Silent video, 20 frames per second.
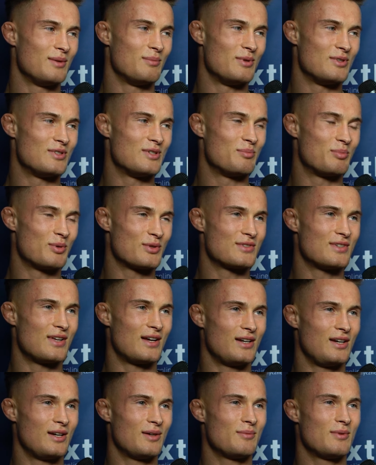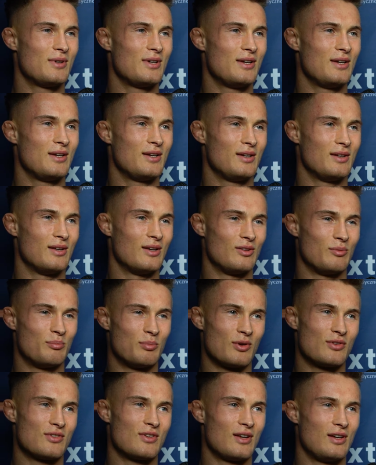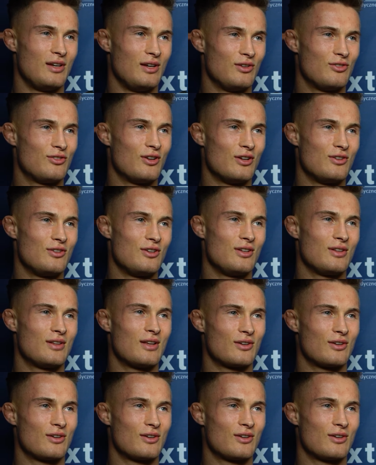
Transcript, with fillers: między Poznaniem, znaczy Poznań i Szczecin.